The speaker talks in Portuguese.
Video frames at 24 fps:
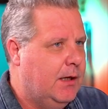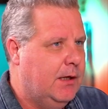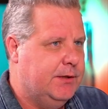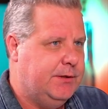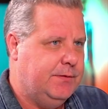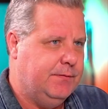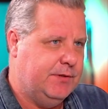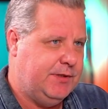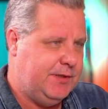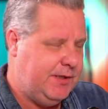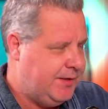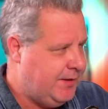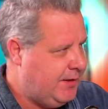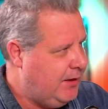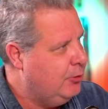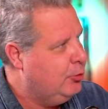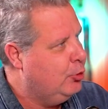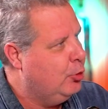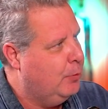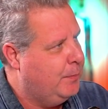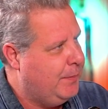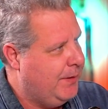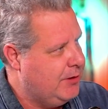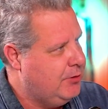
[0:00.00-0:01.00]
Se você
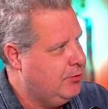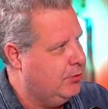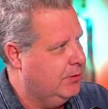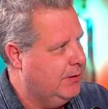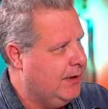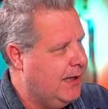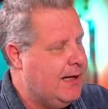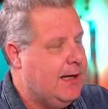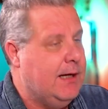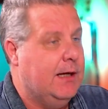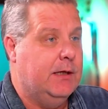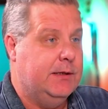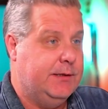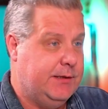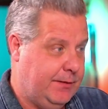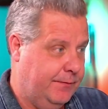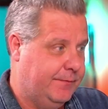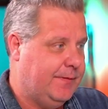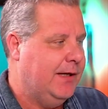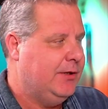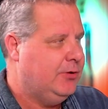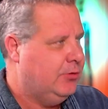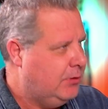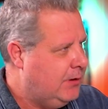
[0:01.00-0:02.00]
sentou para estudar, você
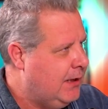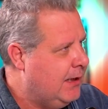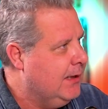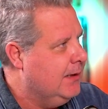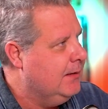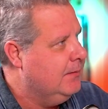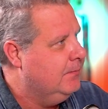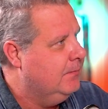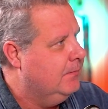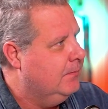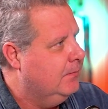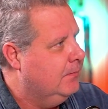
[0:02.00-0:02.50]
vai estudar.